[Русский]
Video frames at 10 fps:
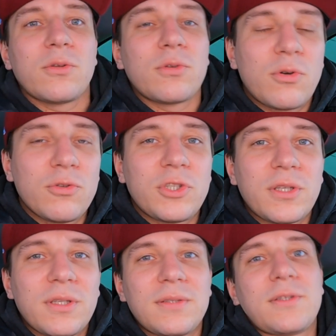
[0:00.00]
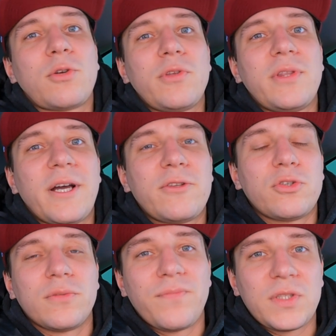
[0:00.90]
кто-то хочет строить
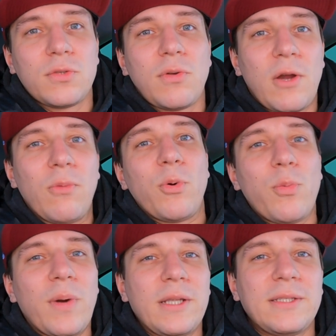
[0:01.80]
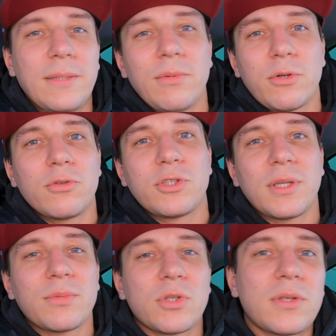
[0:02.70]
дачу с нуля, он покупает землю, хочет
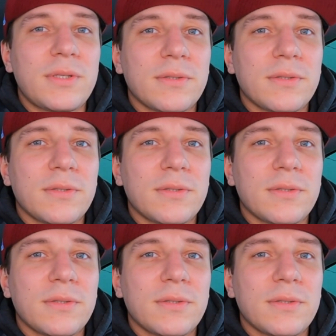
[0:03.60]
там что-то